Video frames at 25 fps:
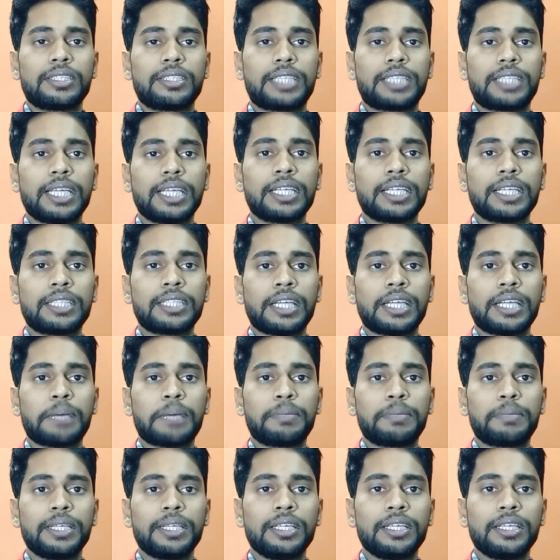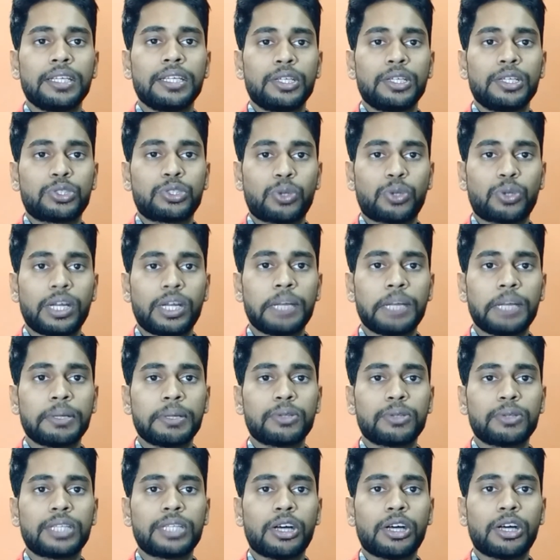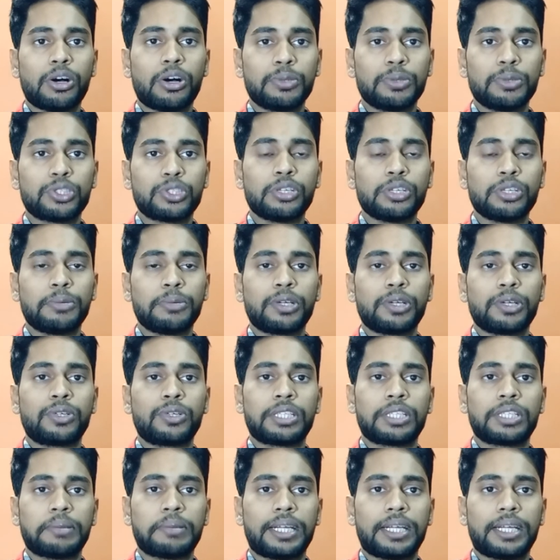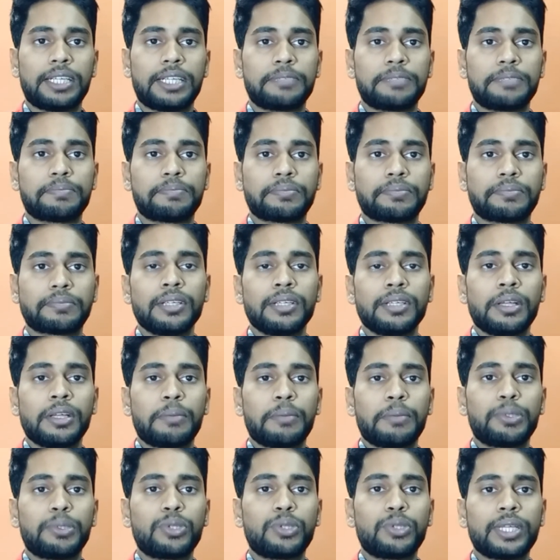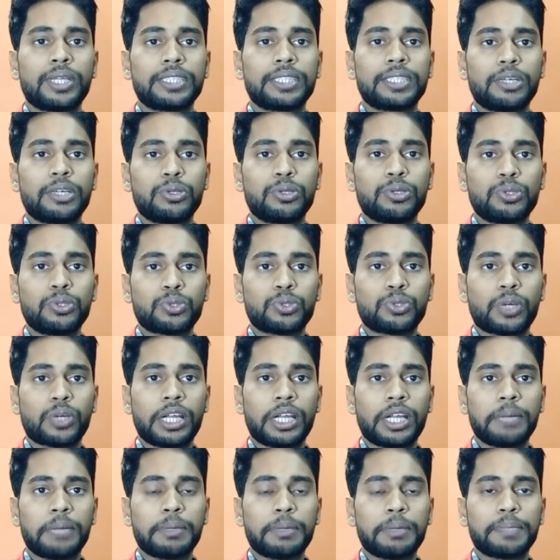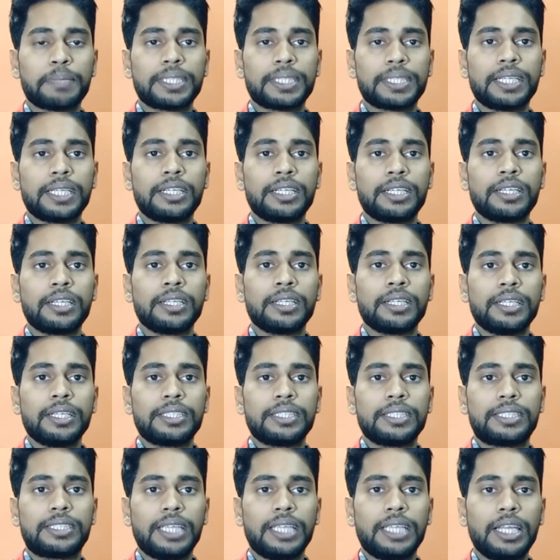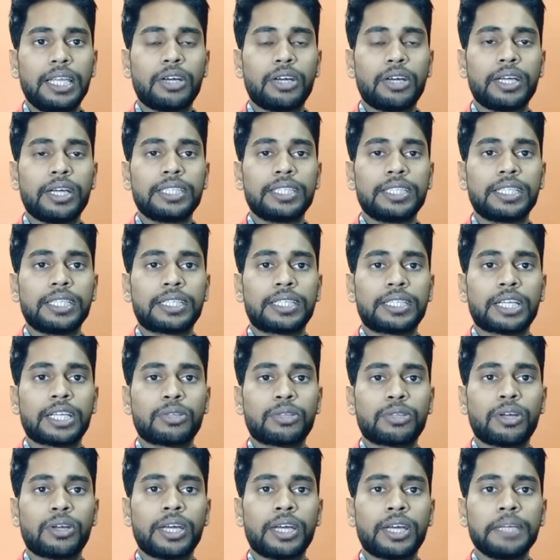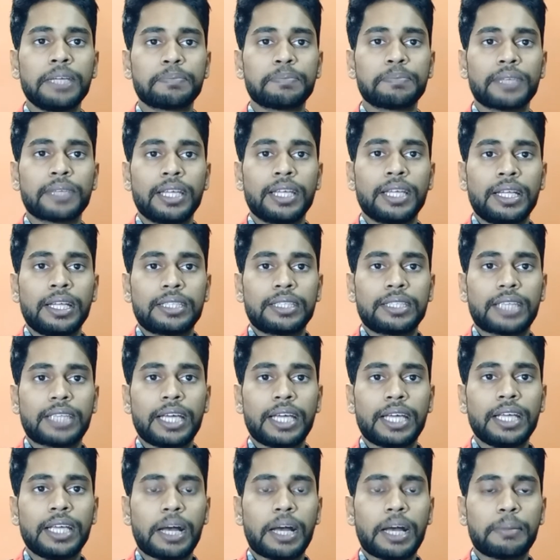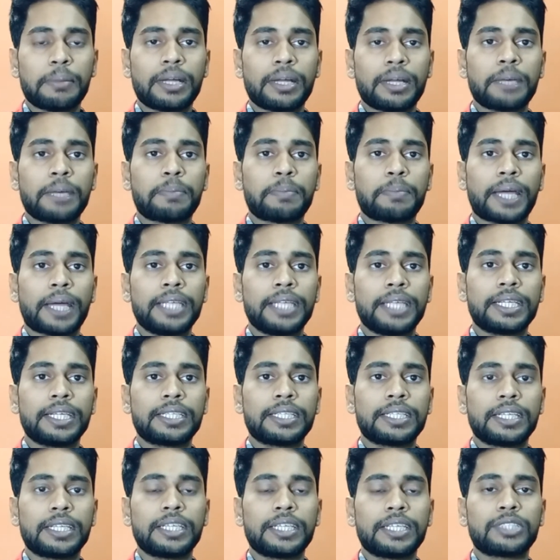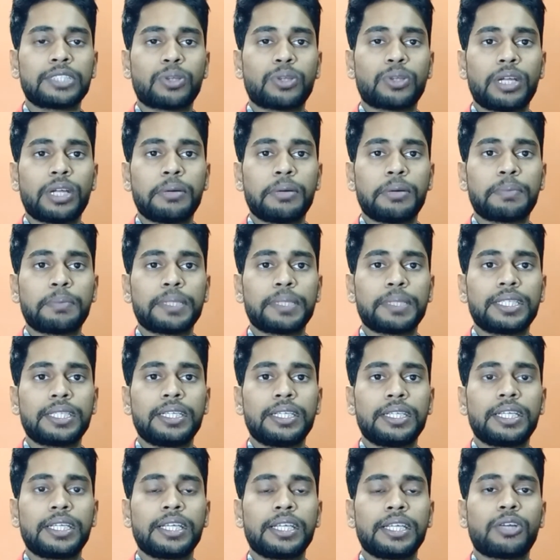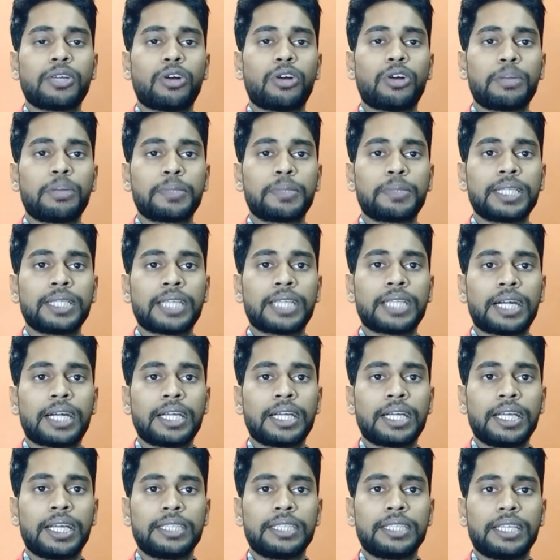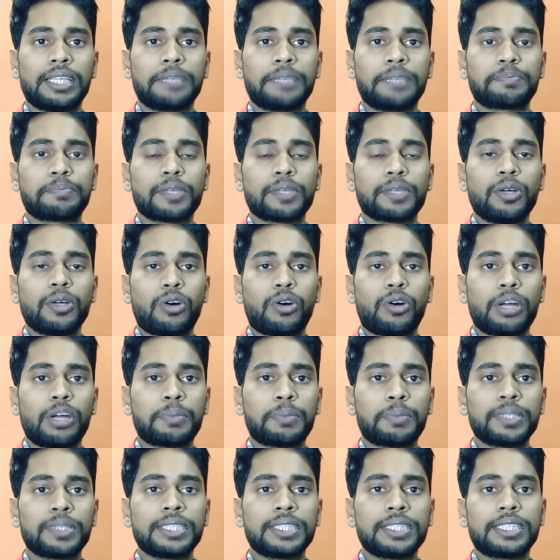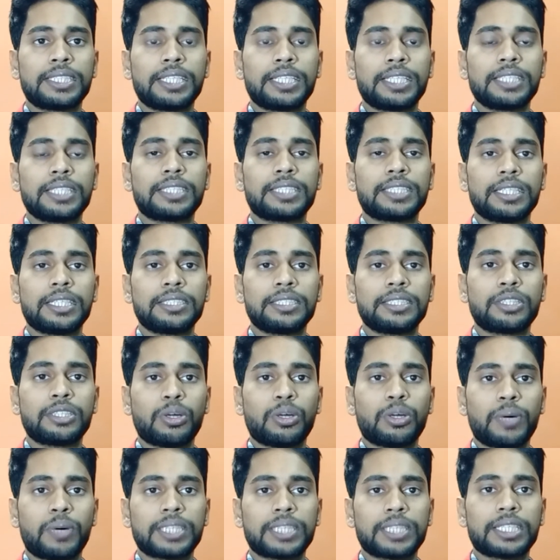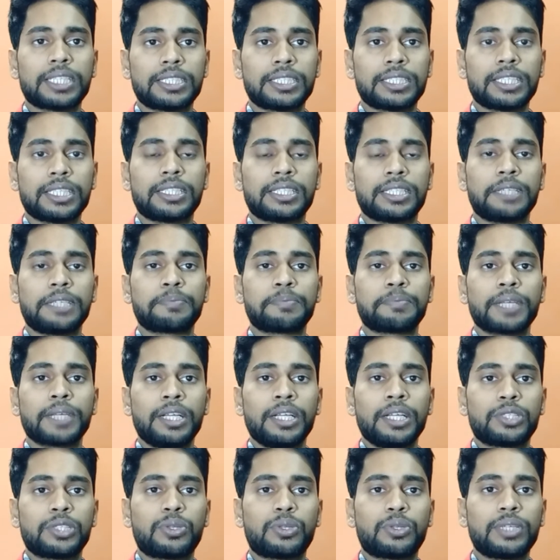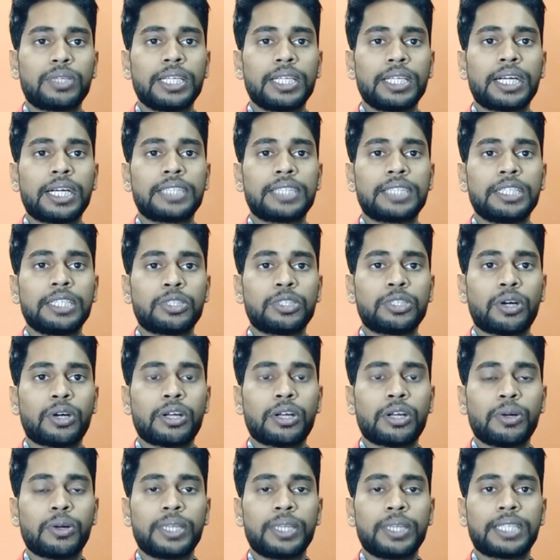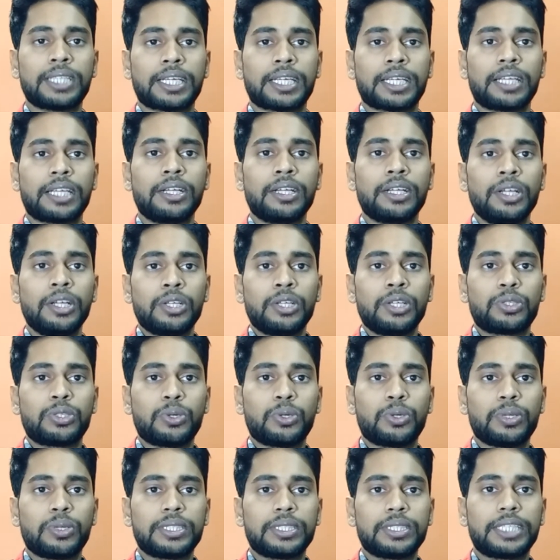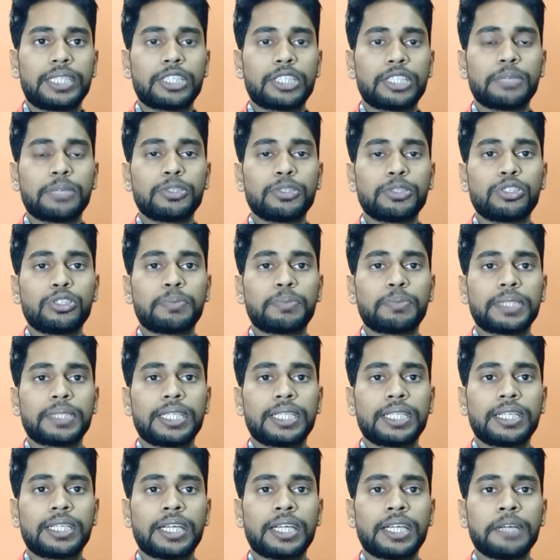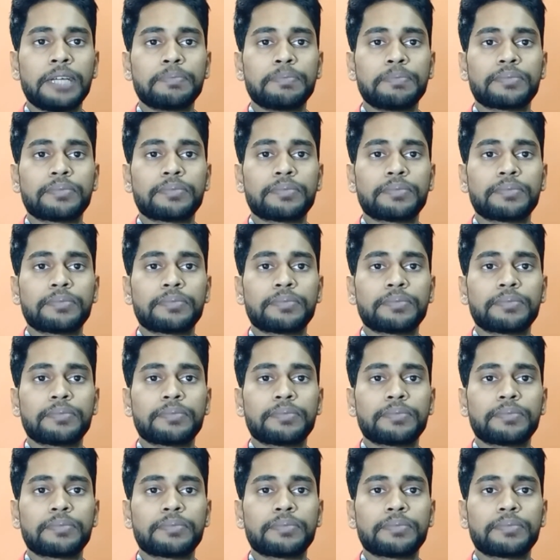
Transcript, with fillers: সেই ক্ষেত্রে আপনি সরিনামের কথা অবশ্যই মনে করতে পারেন বন্ধুরা যেহেতু সরিনামের পেশেন্ট চিলি হয় শীতকাতুর হয় তাই আমরা প্রায় দেখে থাকি সরিনামের পেশেন্টের অল্পতেই ঠান্ডা লেগে যায় অল্পতেই সিজন চেঞ্জ হওয়ার সাথে সাথে সর্দি কাশি জ্বর হয়ে থাকে তো যে সমস্ত পেশেন্টরা